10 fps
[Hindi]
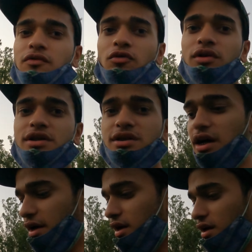फ़ोन
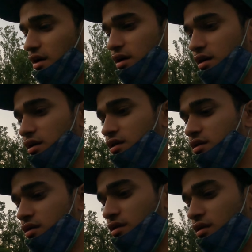किसका आ गया
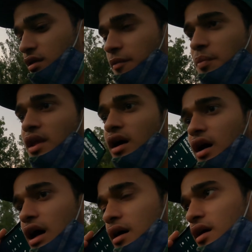
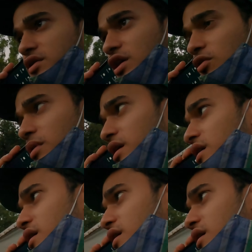हाँ शाहरुख भाई